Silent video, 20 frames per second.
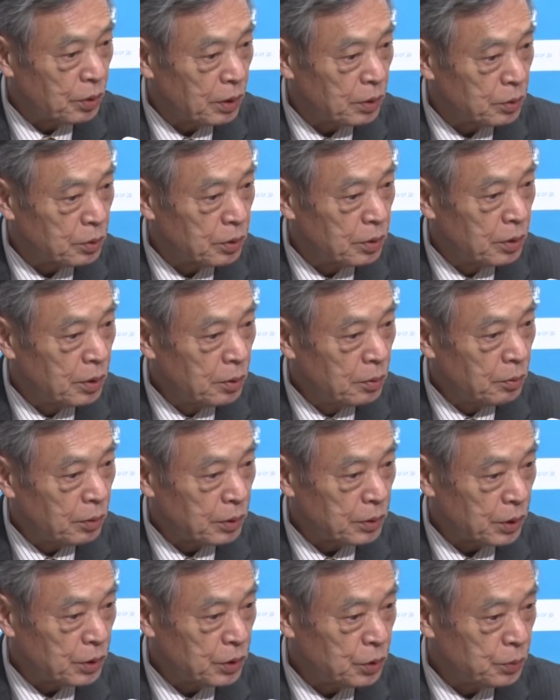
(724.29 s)
いうのは
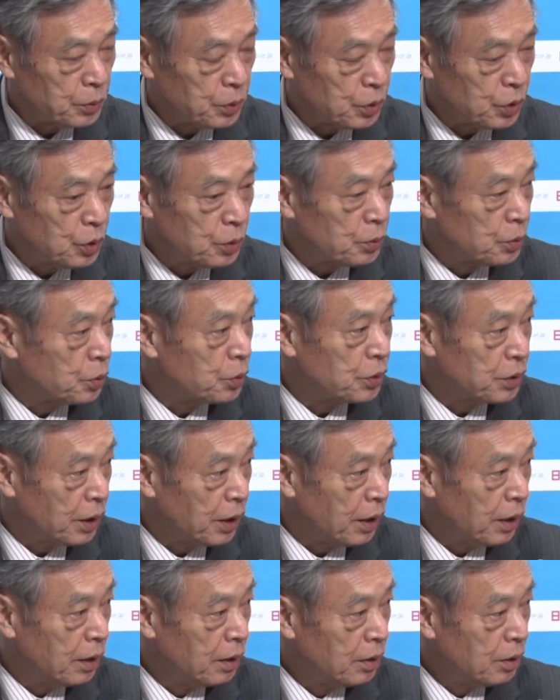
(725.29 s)
私どもとしても当
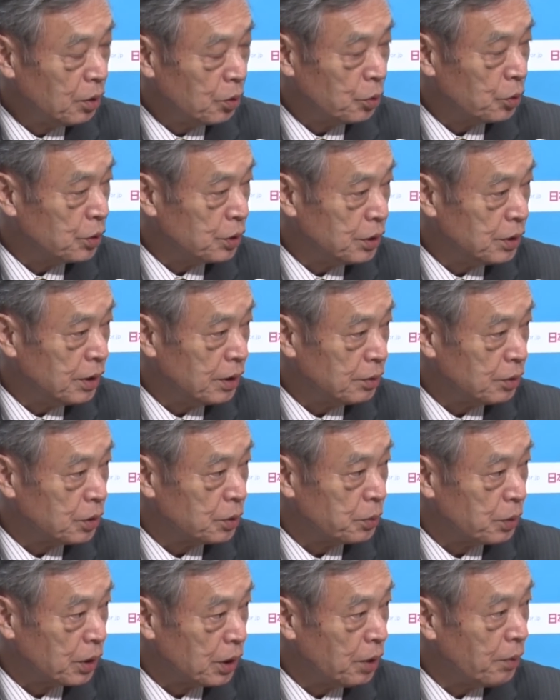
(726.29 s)
然要求していく
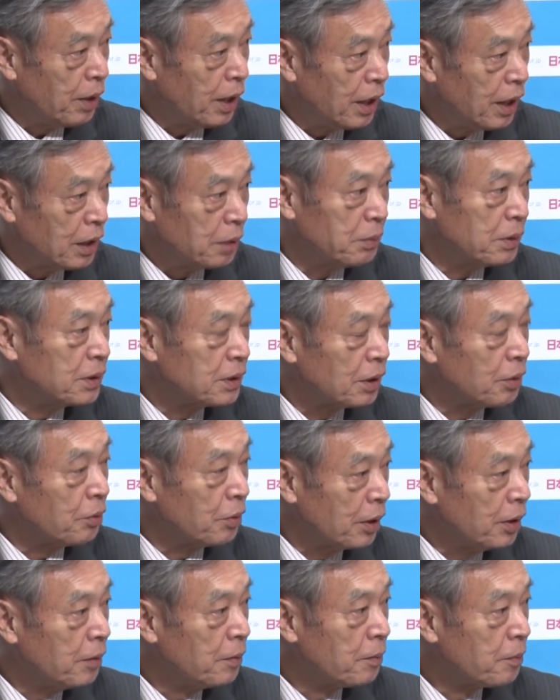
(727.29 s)
つもりではありますけ
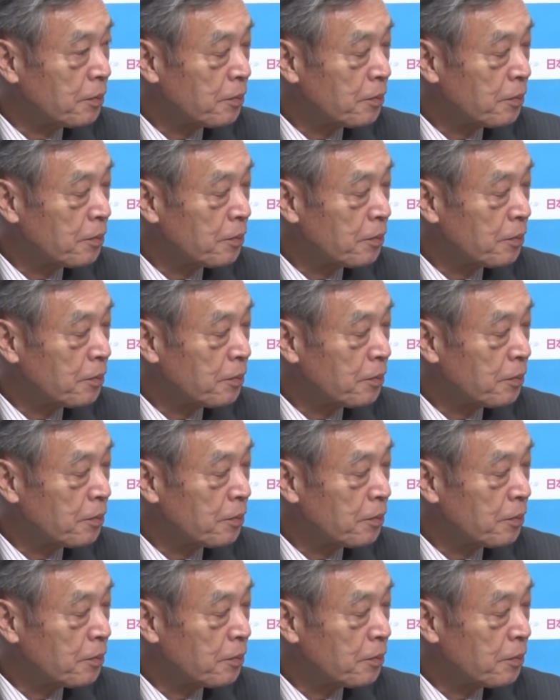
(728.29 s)
どね。